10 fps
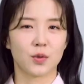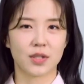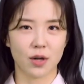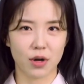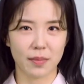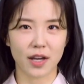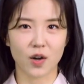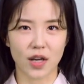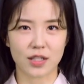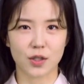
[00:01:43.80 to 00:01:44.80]
또 생활
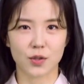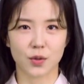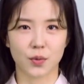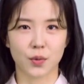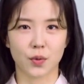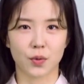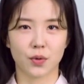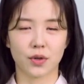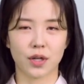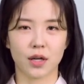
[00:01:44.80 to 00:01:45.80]
방역에 있어서도
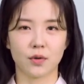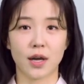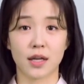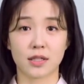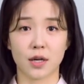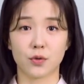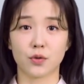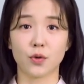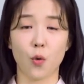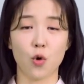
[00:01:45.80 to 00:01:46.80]
코로나19 해제
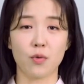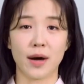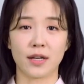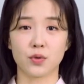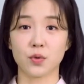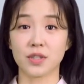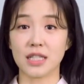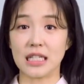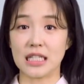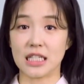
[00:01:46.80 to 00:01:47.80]
후 올바른 손
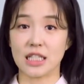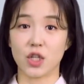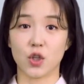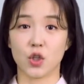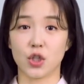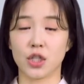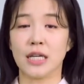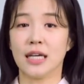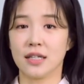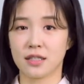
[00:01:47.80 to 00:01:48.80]
씻기
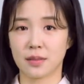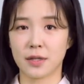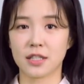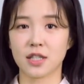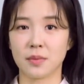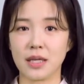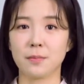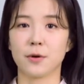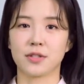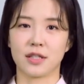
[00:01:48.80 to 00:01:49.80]
실천율은
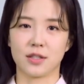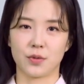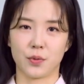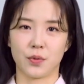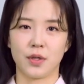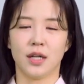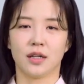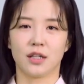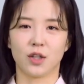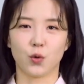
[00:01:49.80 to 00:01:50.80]
11.2%로
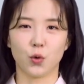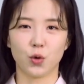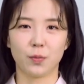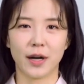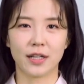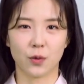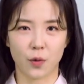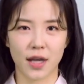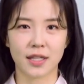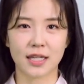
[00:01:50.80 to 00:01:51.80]
그리고
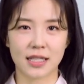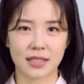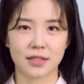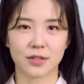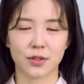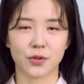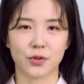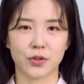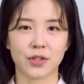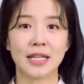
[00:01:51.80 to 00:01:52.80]
올바른 환기
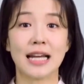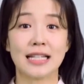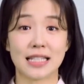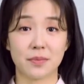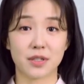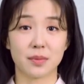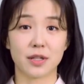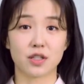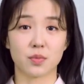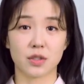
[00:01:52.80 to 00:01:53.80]
실천율은
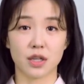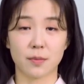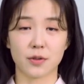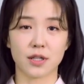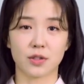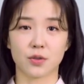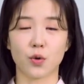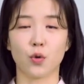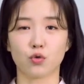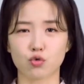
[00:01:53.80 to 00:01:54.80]

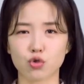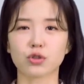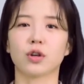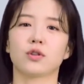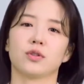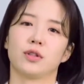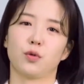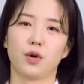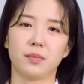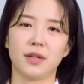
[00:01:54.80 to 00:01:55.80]
31.7%로 뚝 떨어졌다고